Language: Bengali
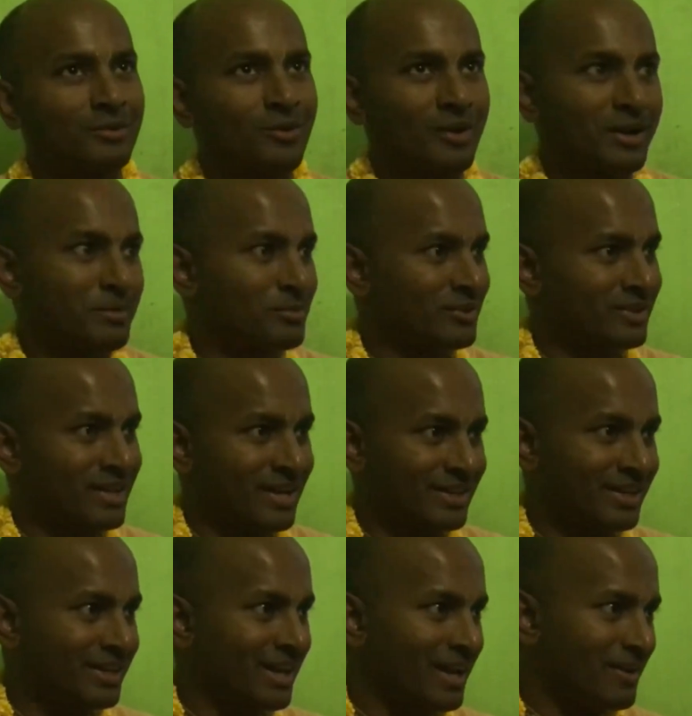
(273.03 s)
ঘরের মধ্যে
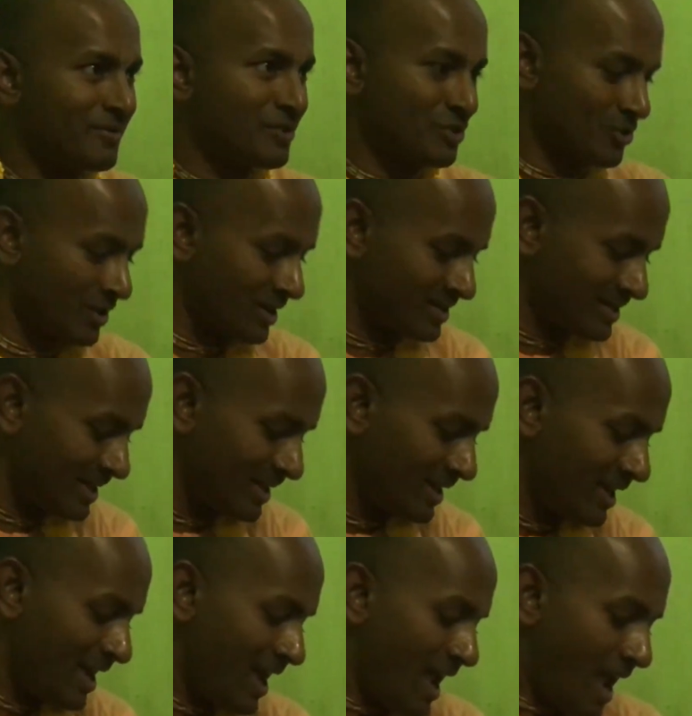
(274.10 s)
একটা টেলিভিশন আছে
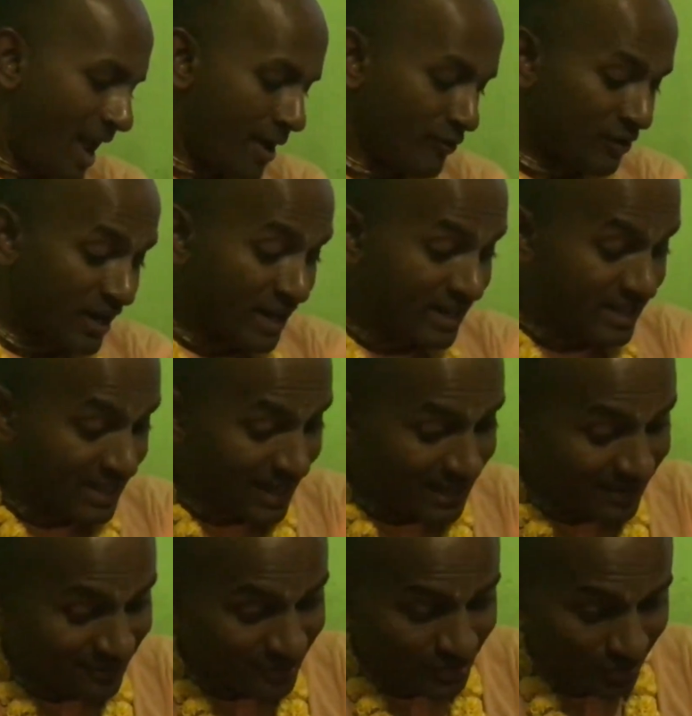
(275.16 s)
এবং এই
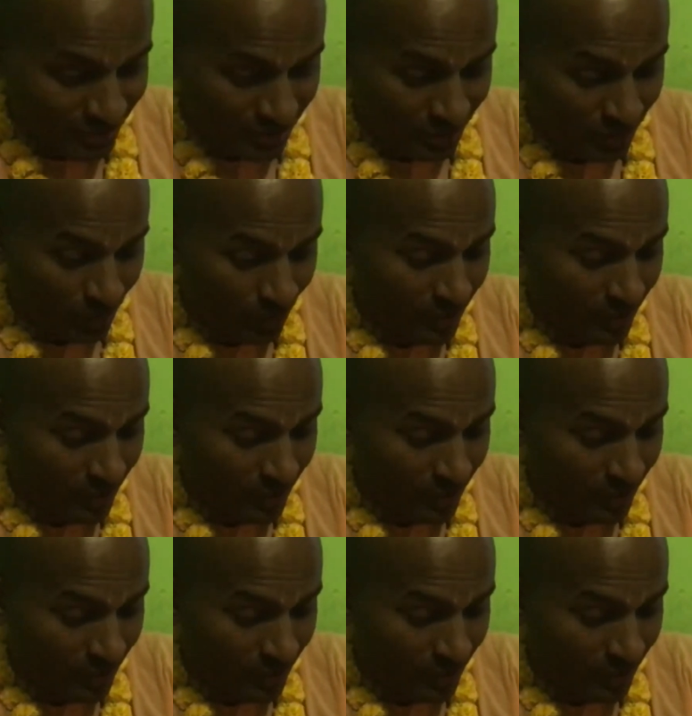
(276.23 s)
টেলিভিশনে